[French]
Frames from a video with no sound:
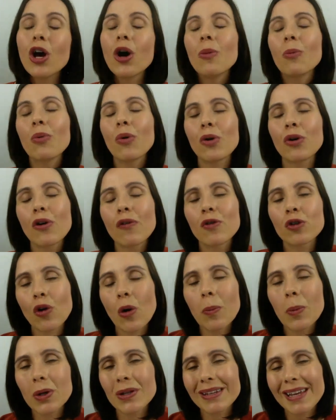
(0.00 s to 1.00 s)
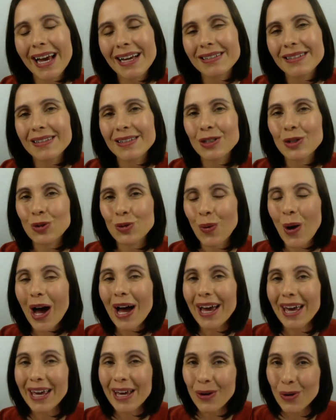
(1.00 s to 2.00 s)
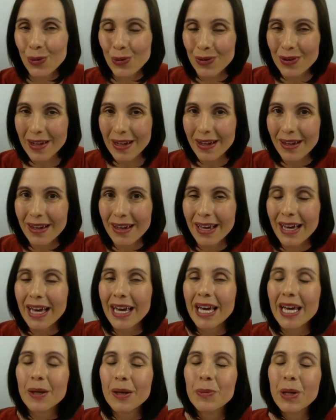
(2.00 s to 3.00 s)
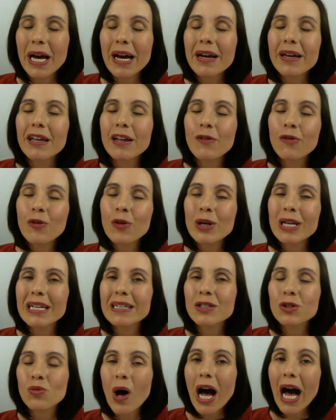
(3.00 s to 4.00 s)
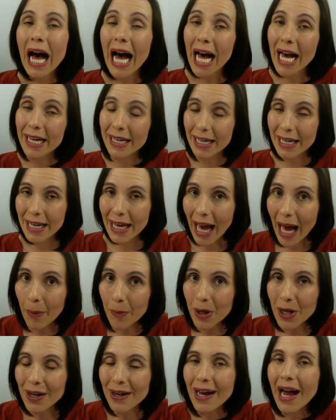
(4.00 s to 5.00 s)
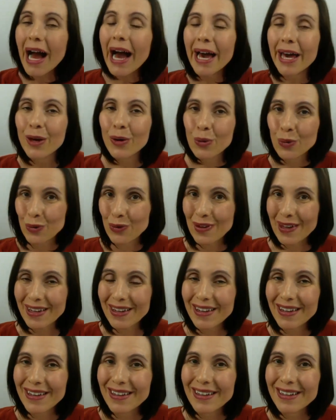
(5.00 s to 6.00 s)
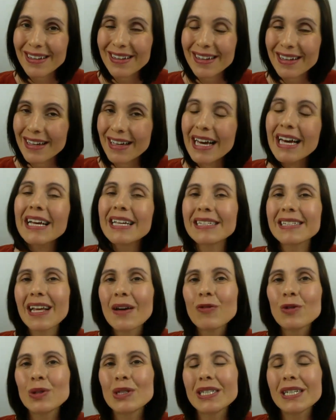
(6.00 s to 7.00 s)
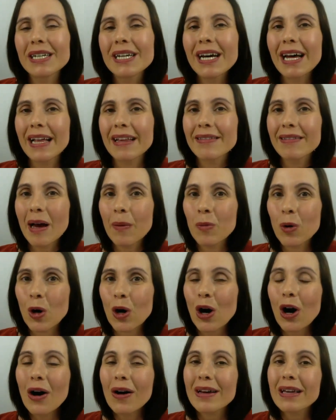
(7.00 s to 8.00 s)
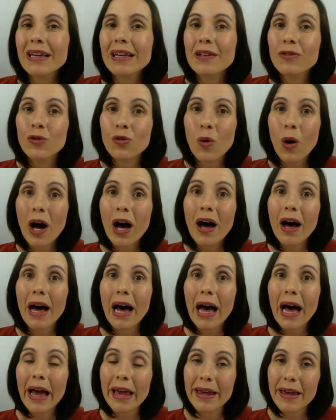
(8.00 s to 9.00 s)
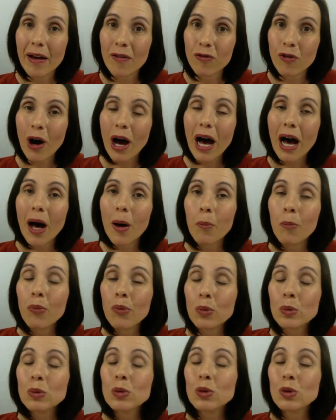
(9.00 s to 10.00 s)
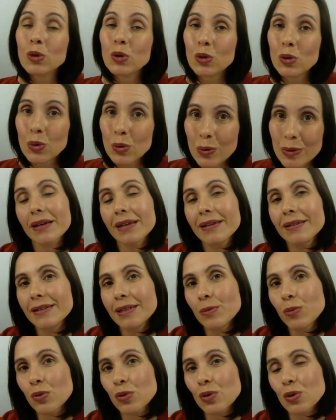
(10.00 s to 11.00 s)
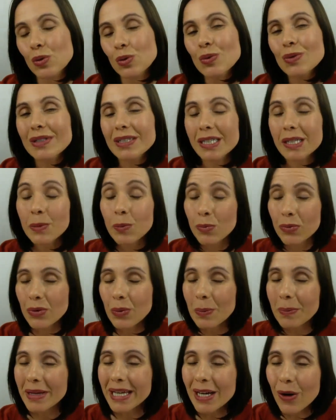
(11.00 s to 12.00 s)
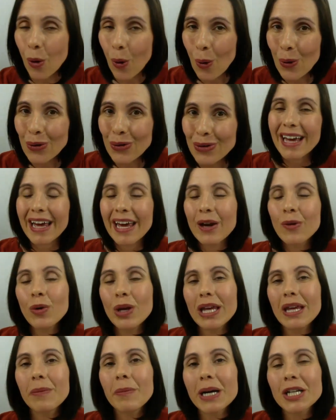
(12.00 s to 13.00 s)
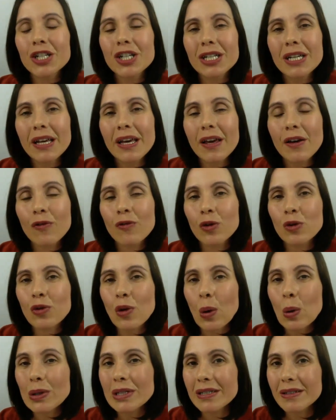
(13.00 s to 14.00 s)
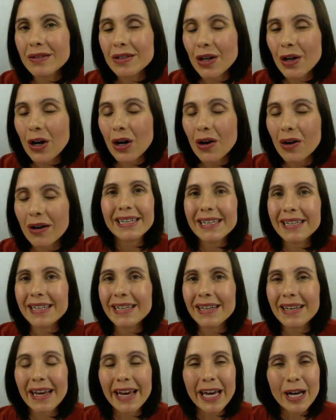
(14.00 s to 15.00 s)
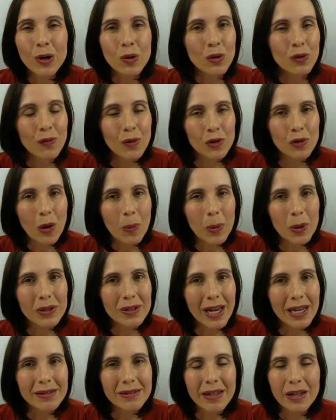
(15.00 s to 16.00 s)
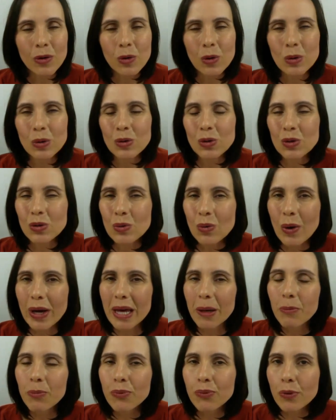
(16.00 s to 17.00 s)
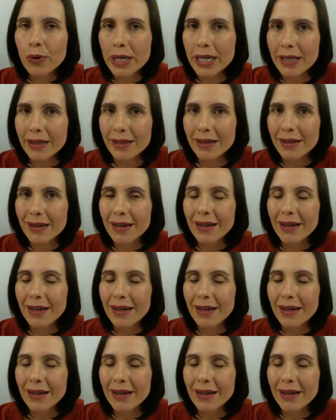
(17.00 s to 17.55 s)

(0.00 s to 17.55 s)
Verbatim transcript: pour que votre podcast soit écouté, eh bien, il faut qu'il soit agréable à écouter. Ça veut dire d'abord qu'il doit y avoir un bon son. Qui dit bon son dit bon micro. Et oui, imaginez votre auditeur qui écoute votre podcast et que le son est pourri.